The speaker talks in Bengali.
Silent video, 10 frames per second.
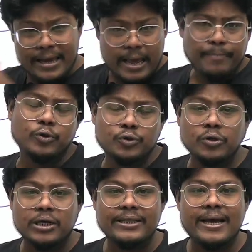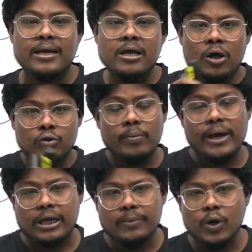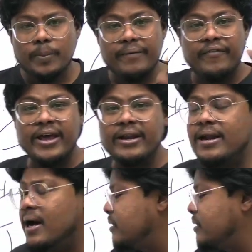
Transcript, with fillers: এই প্রশ্নটা দেয় তোমরা কি বলবে ভেরিনাগ